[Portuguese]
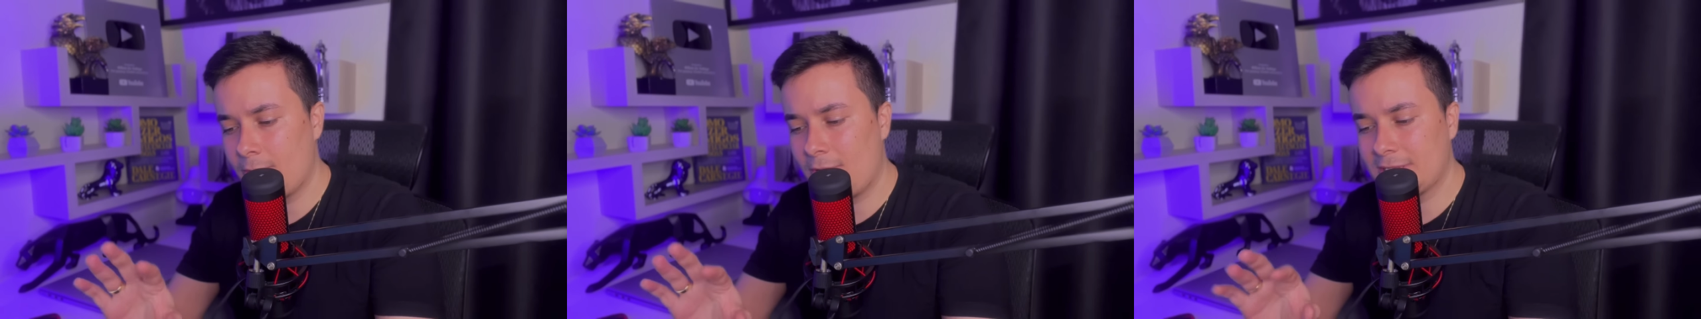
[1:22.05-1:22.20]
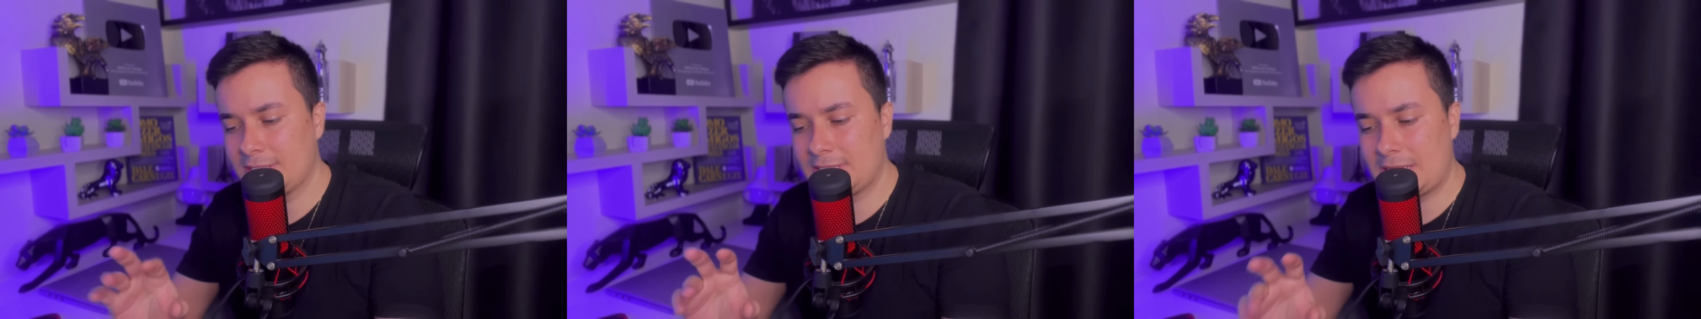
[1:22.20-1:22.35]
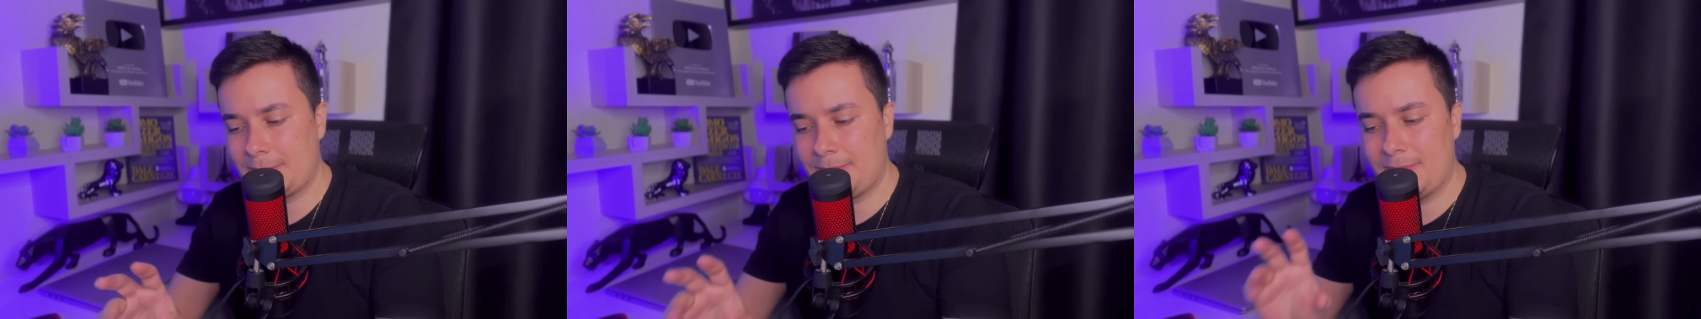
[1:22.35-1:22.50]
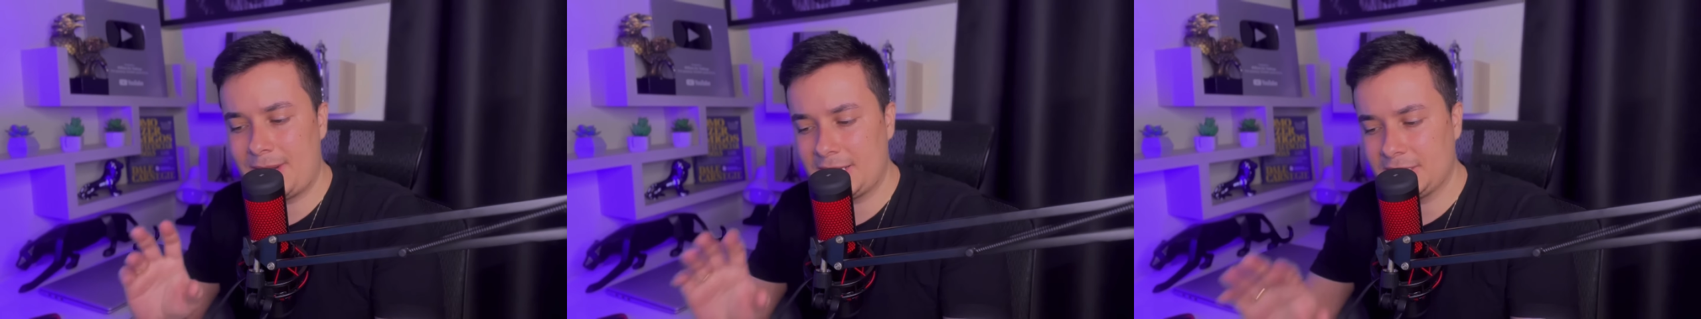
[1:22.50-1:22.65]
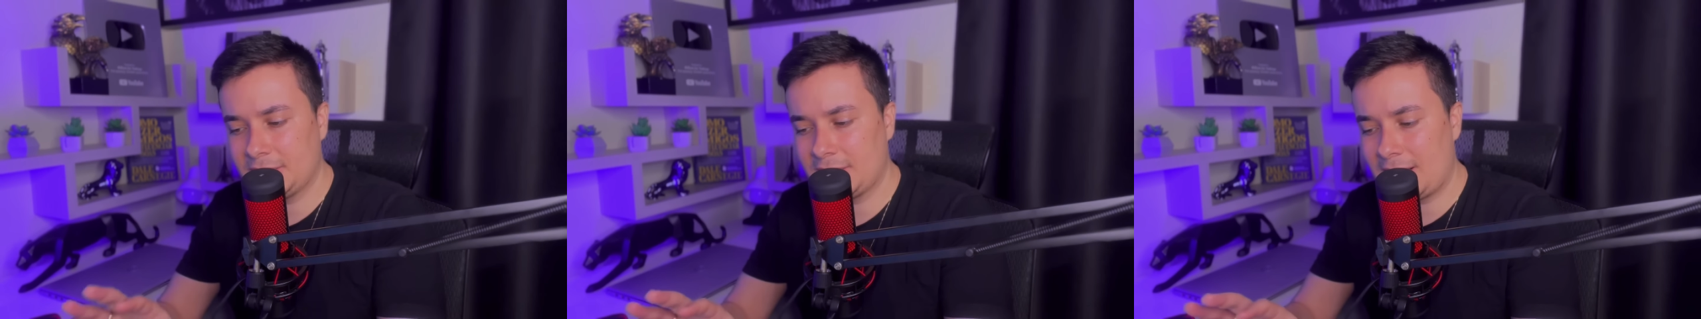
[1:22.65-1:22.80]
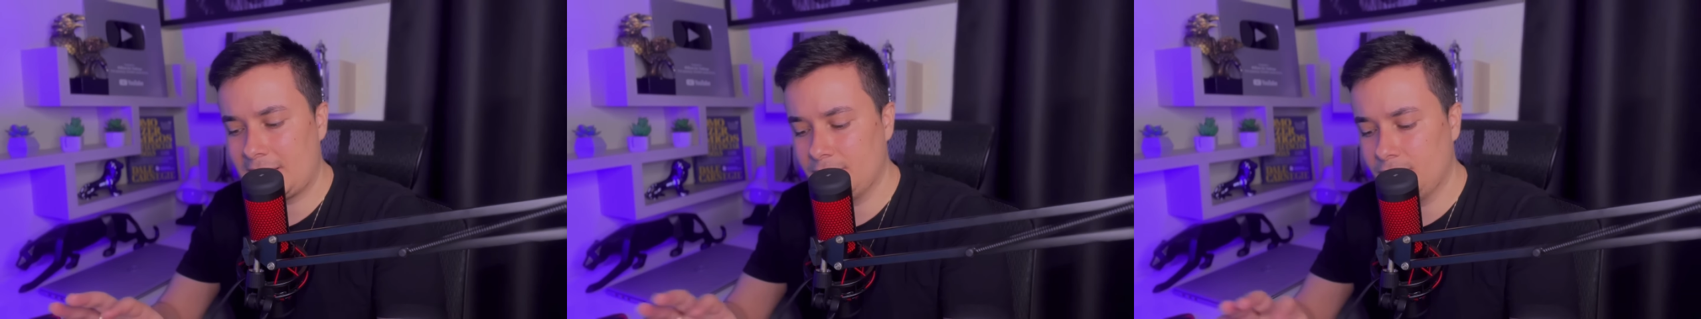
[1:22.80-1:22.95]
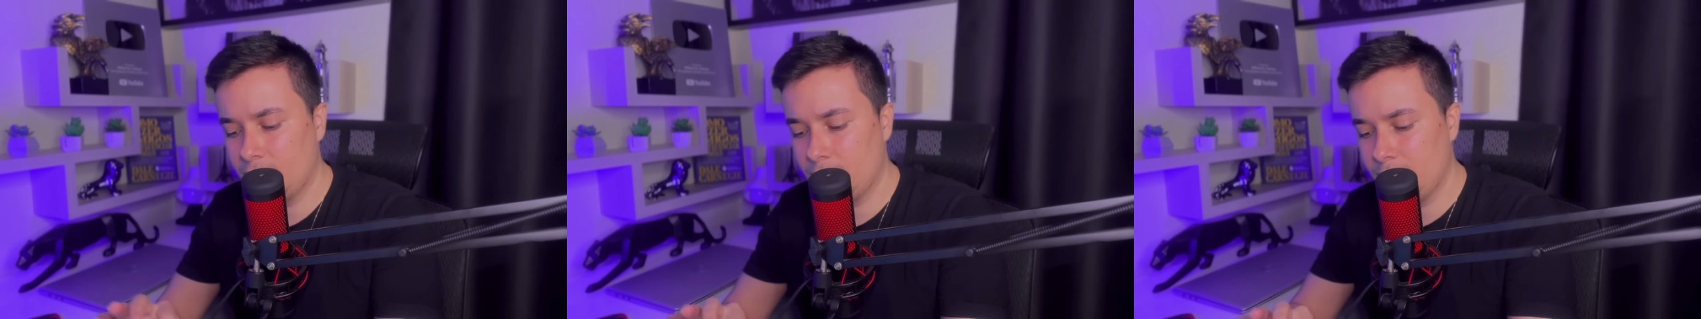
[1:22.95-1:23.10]
o WhatsApp
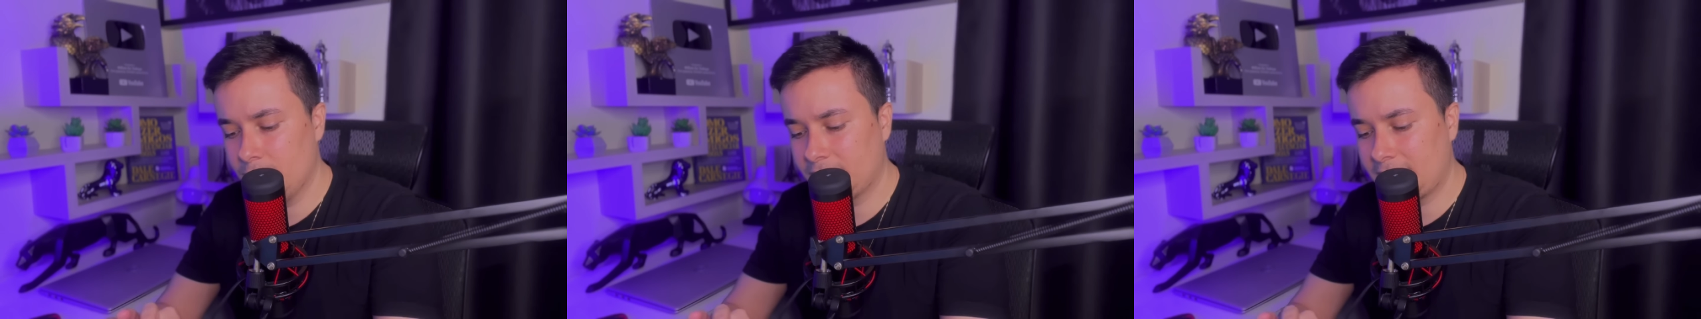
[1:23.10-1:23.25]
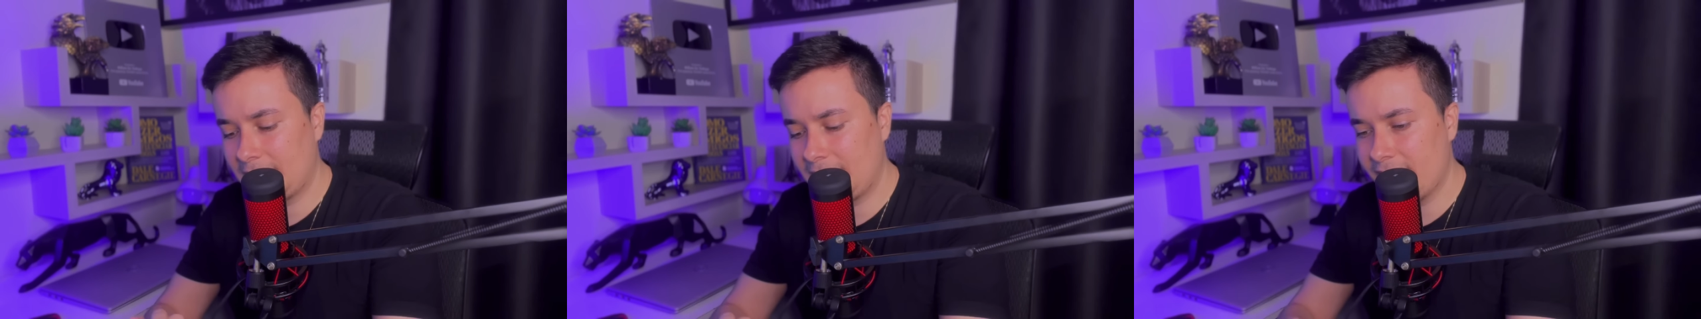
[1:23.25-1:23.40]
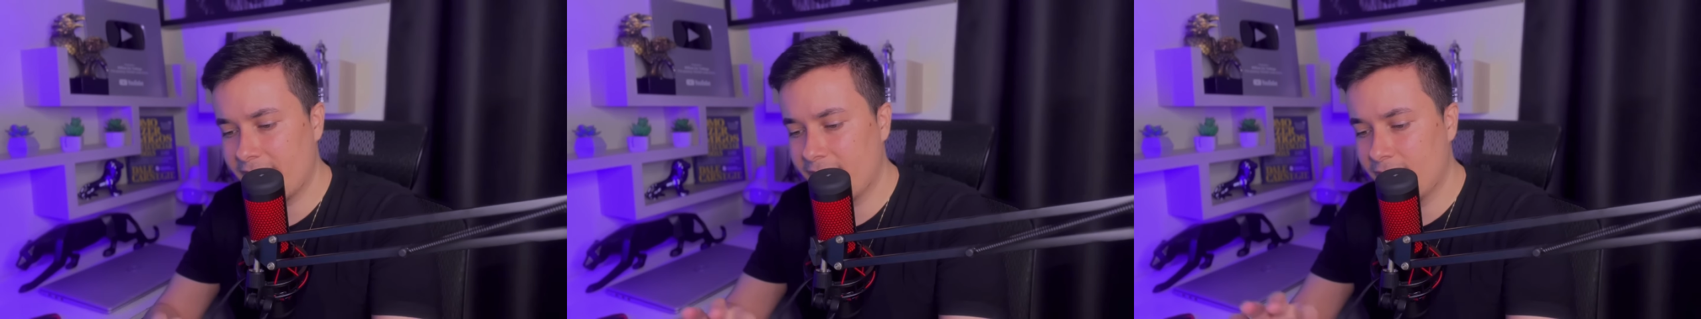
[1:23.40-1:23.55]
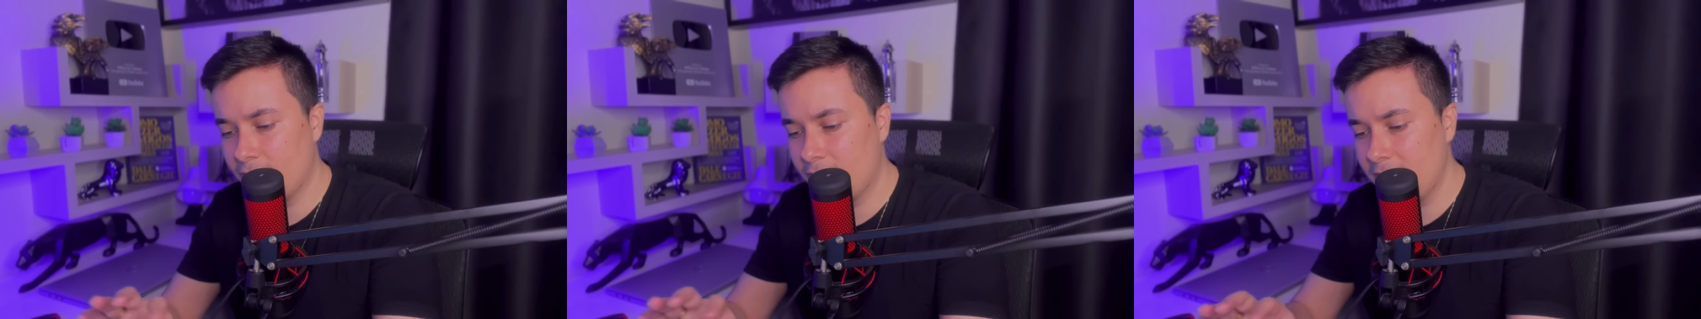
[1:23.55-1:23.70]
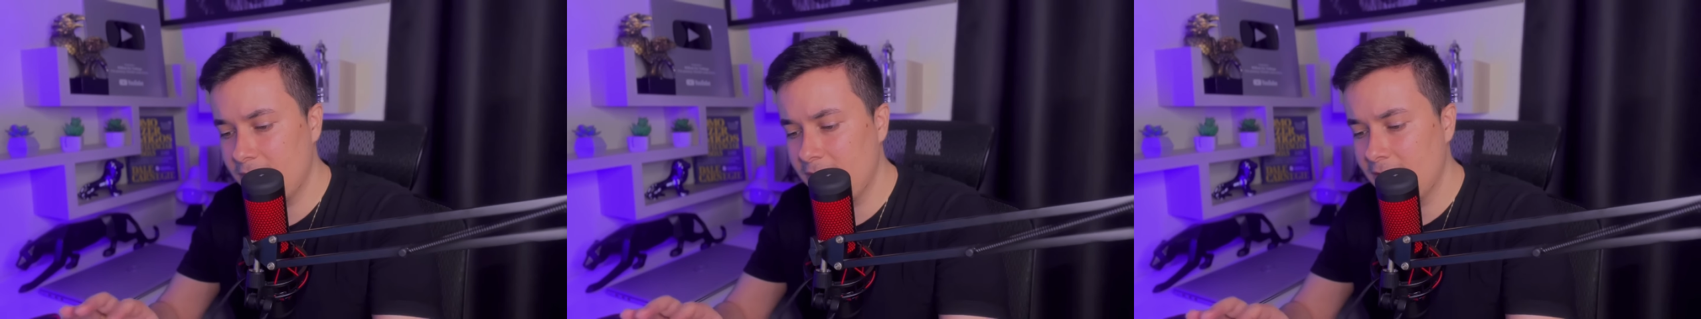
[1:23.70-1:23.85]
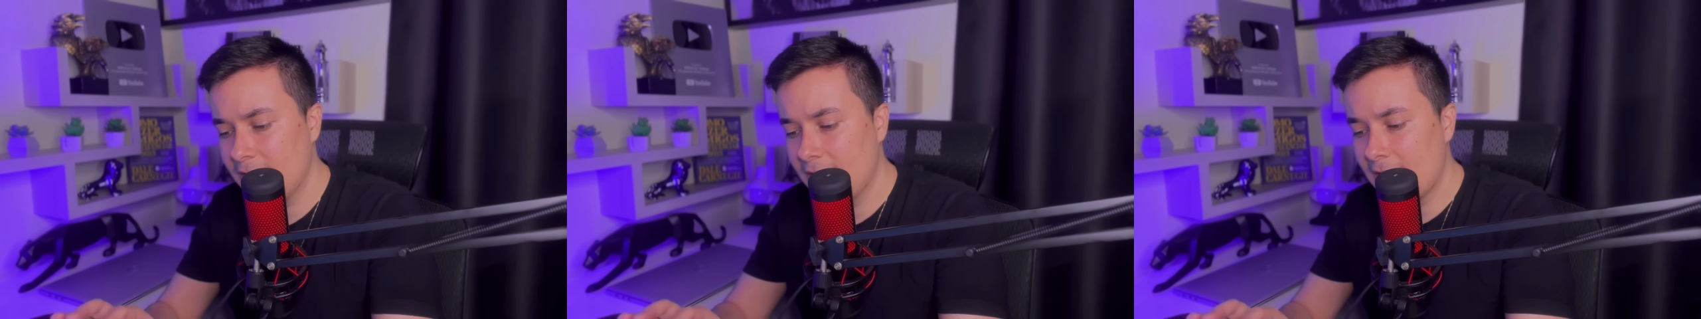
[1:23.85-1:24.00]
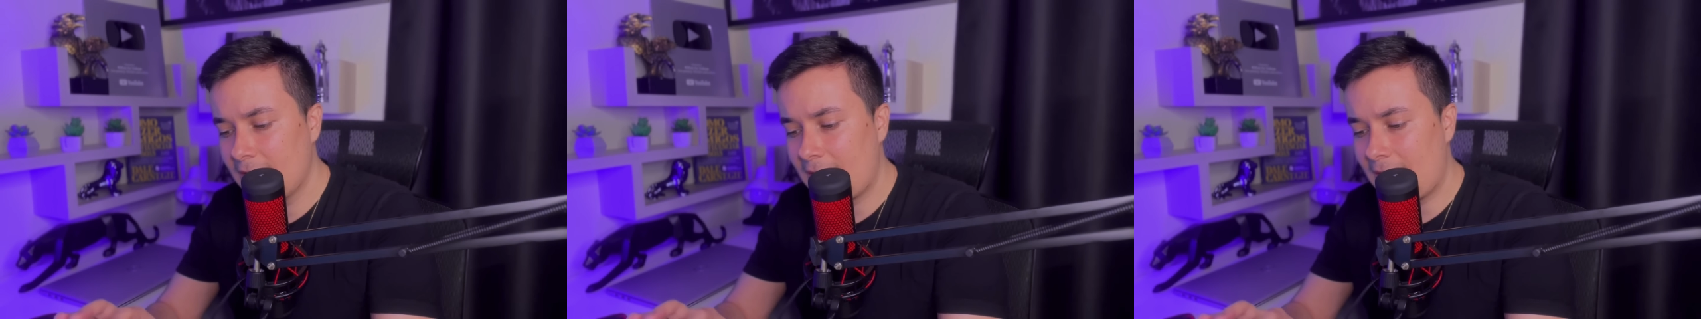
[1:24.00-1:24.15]
baixado no meu telefone.